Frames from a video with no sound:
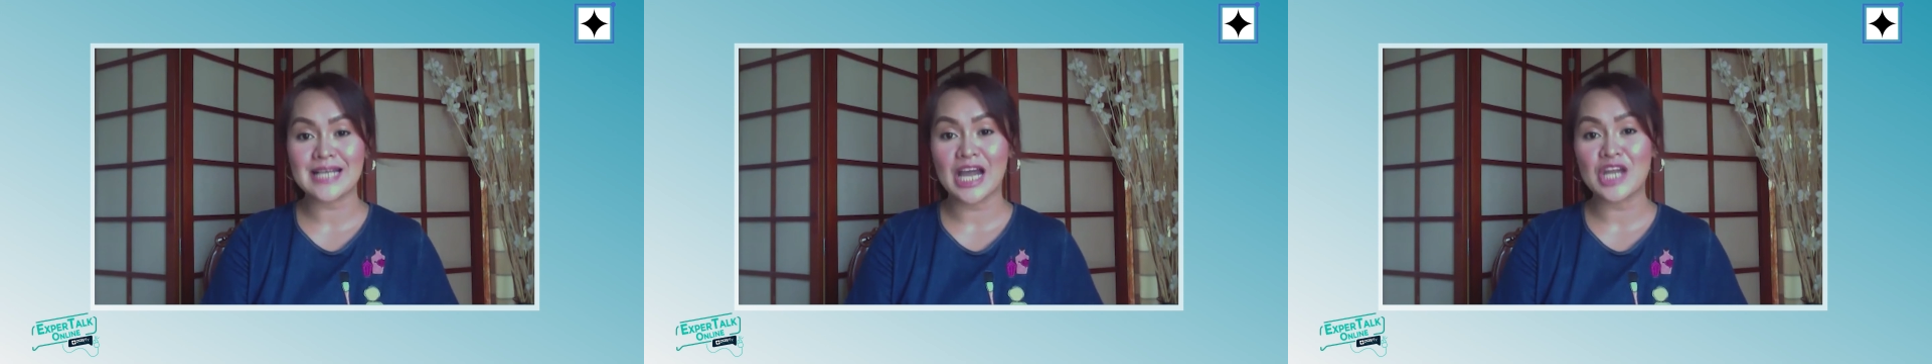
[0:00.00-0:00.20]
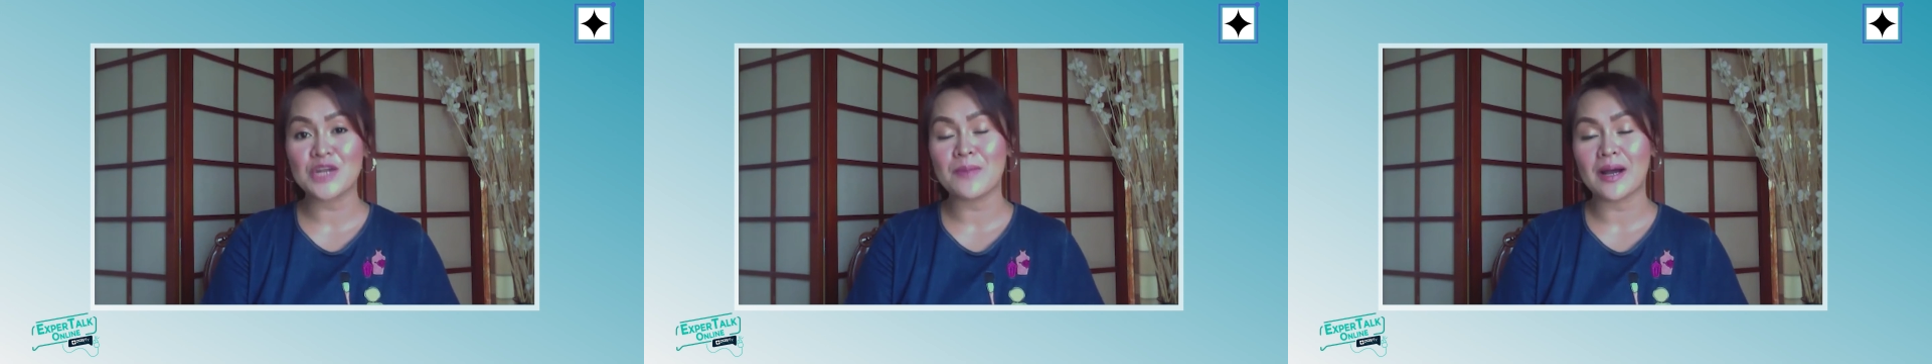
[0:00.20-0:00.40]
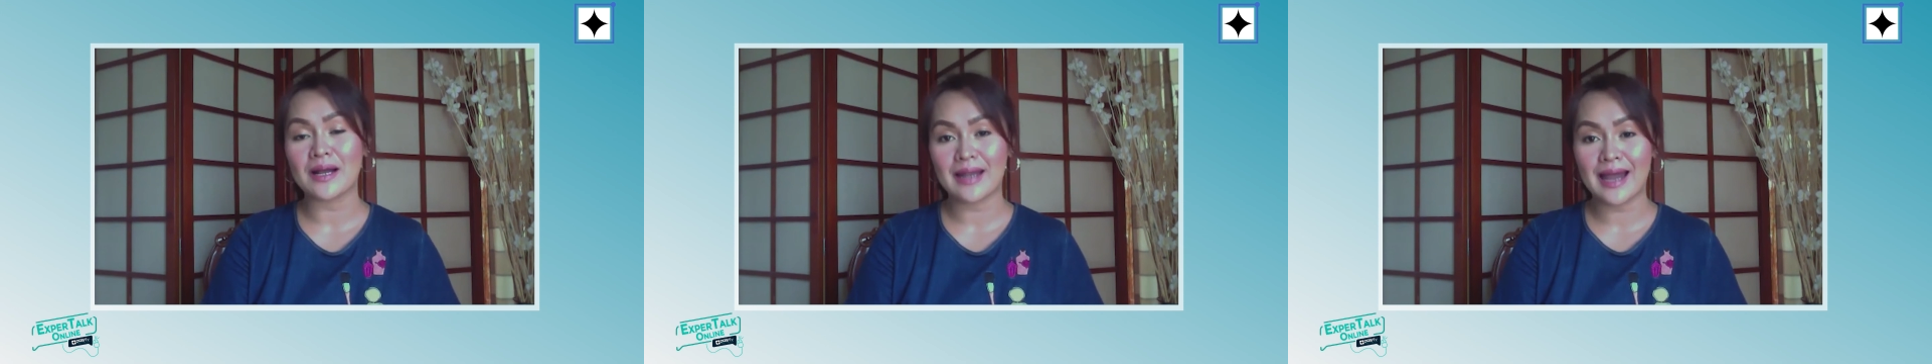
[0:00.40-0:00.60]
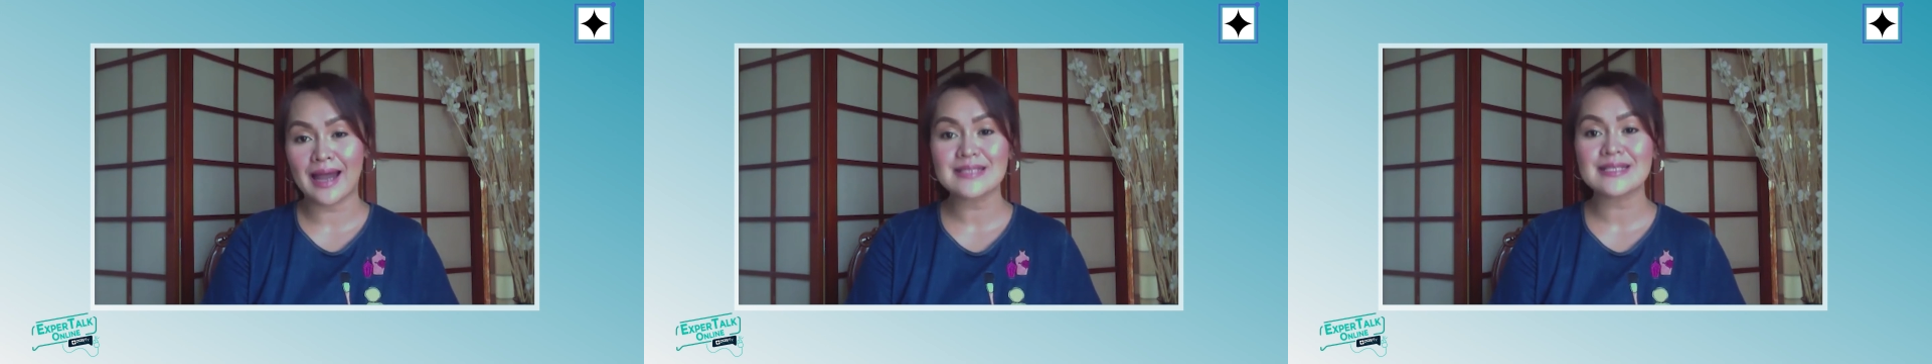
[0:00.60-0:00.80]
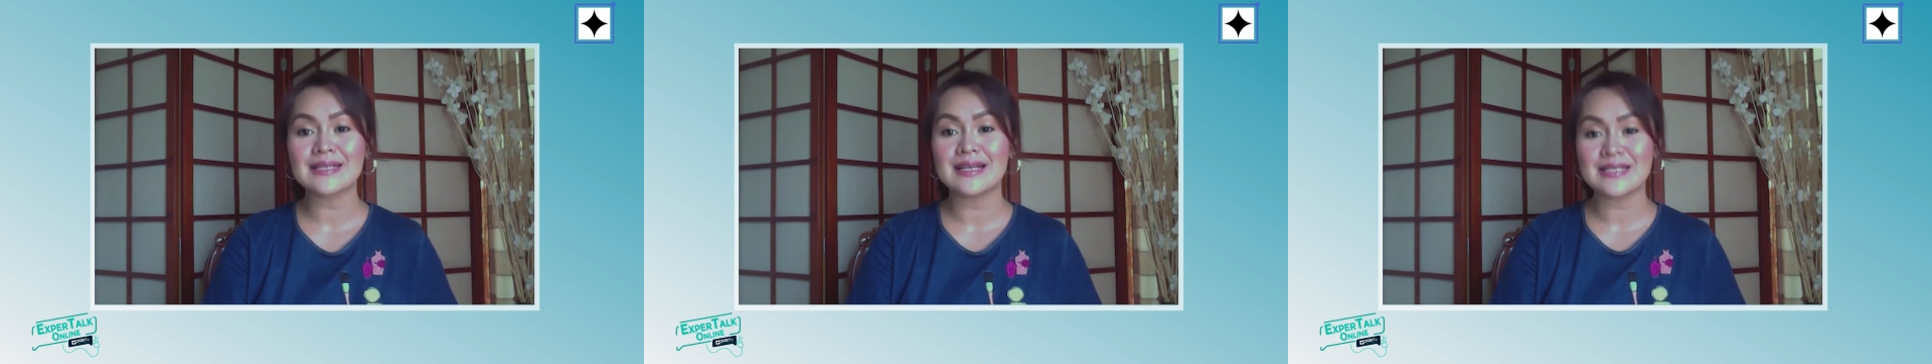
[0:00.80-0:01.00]
sa anumang
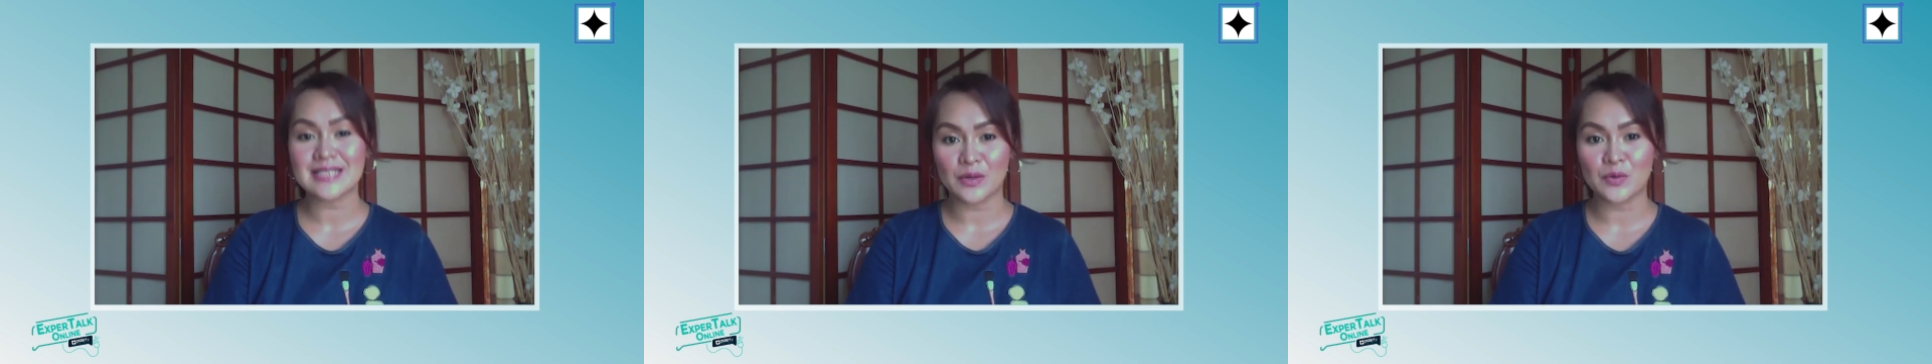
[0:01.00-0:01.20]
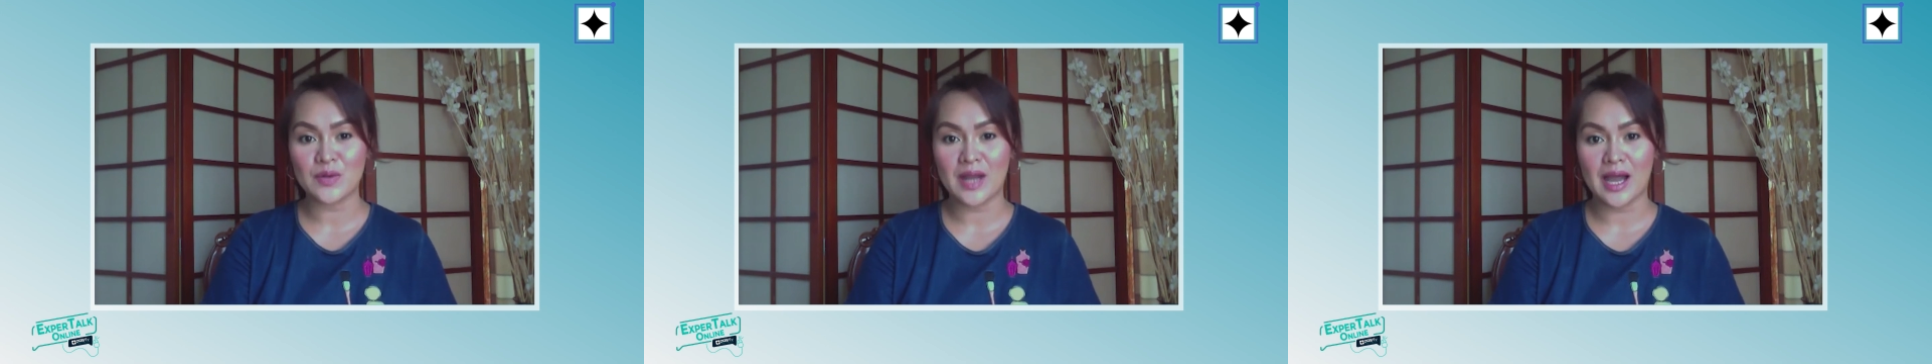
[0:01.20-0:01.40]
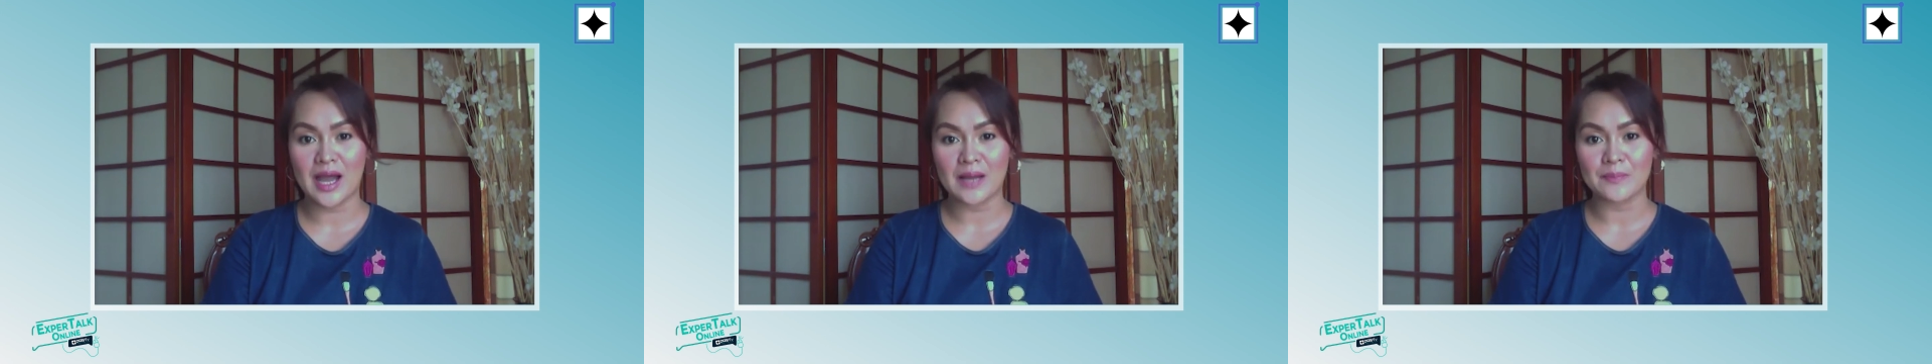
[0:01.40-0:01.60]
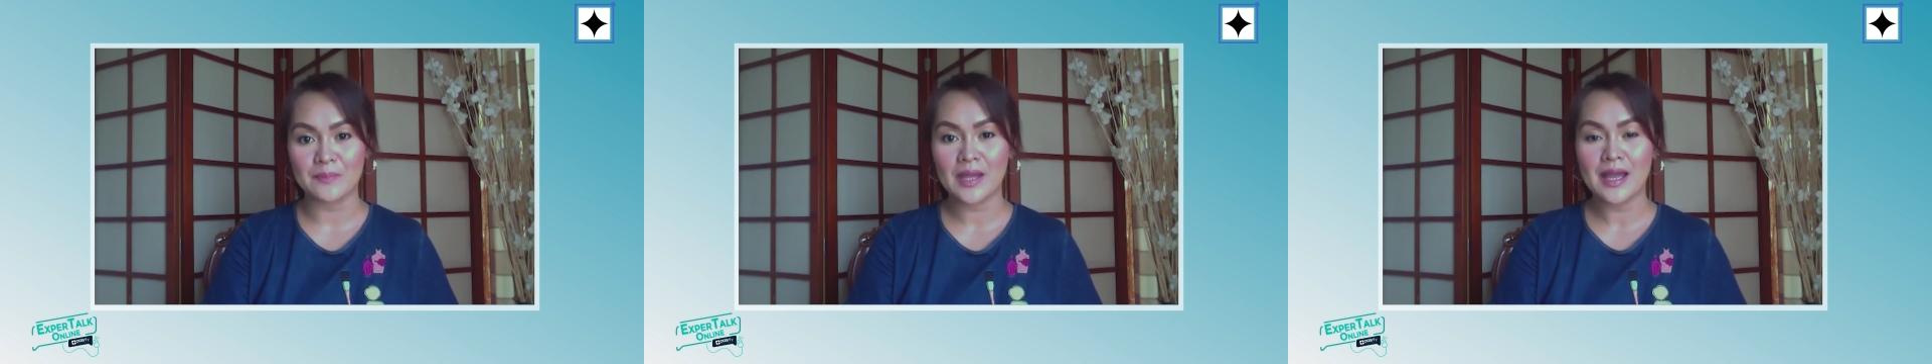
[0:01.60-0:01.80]
klase ng sakuna,